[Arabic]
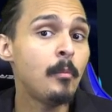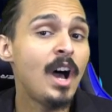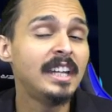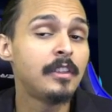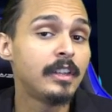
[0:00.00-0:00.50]

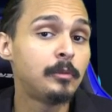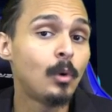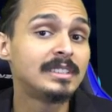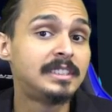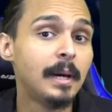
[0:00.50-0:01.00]
محادثة
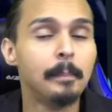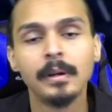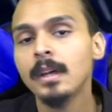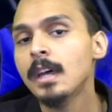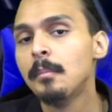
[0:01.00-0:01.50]
واتساب
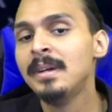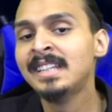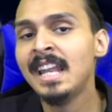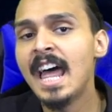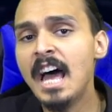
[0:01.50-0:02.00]
بين
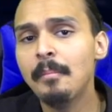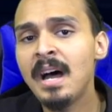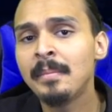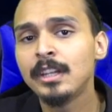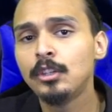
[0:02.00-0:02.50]
اللاعب
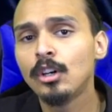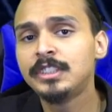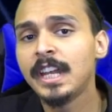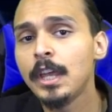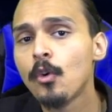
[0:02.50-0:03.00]
احمد
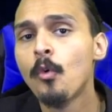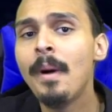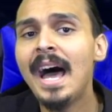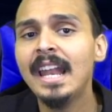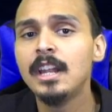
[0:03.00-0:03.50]
الدوسري
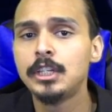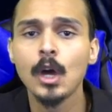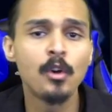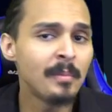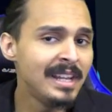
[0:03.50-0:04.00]
ومحل
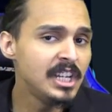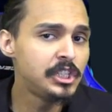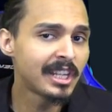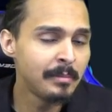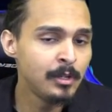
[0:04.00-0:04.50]
الشاورما اللي
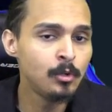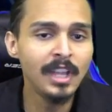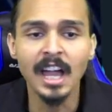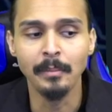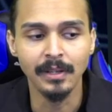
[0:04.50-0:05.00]
يشتري منه
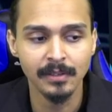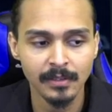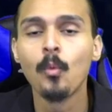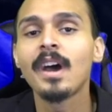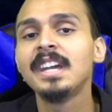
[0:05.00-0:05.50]
دائما
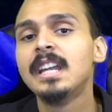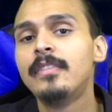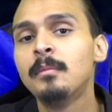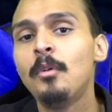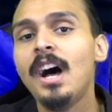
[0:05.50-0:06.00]
وقيل
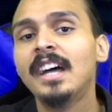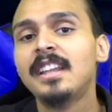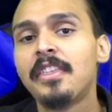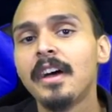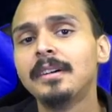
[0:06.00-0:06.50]
في
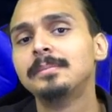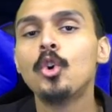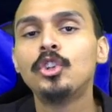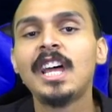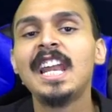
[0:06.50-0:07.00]
المحادثه
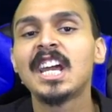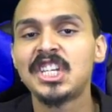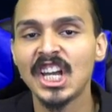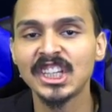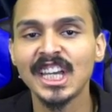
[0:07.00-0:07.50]
قلت لك
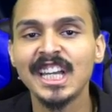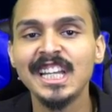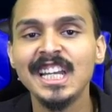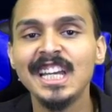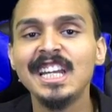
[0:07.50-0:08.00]
شطه
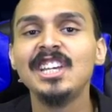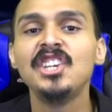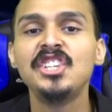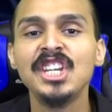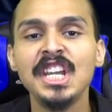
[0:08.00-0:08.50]
قليل
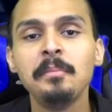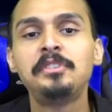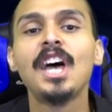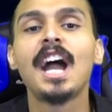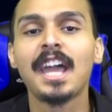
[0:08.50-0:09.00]
يجيني
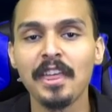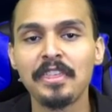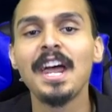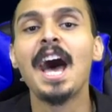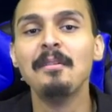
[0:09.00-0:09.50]
امساك
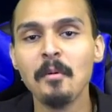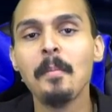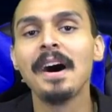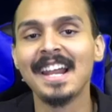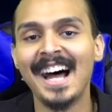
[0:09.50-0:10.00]
اثناء
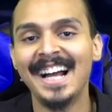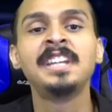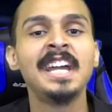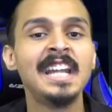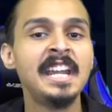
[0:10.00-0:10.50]
المباراه
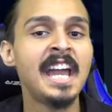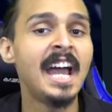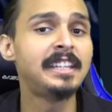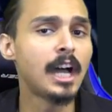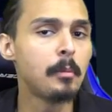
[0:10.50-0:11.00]
الى
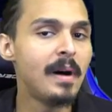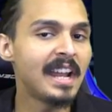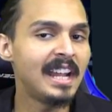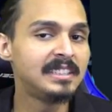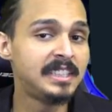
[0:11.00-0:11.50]
نهايه اخبار
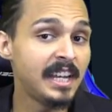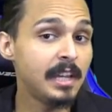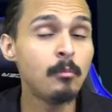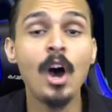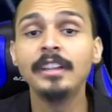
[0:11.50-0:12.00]
على
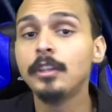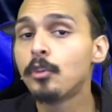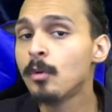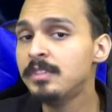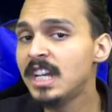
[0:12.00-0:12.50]
السريع
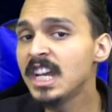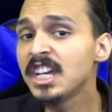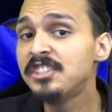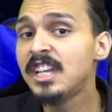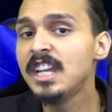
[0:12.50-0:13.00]
محدثكم زليخ
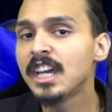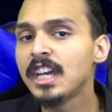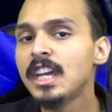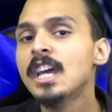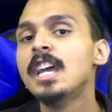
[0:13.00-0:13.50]

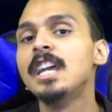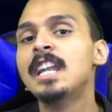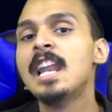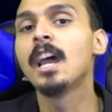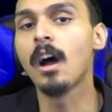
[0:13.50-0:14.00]
الزليخي
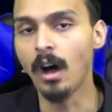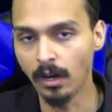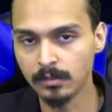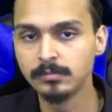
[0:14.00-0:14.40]
الى اللقاء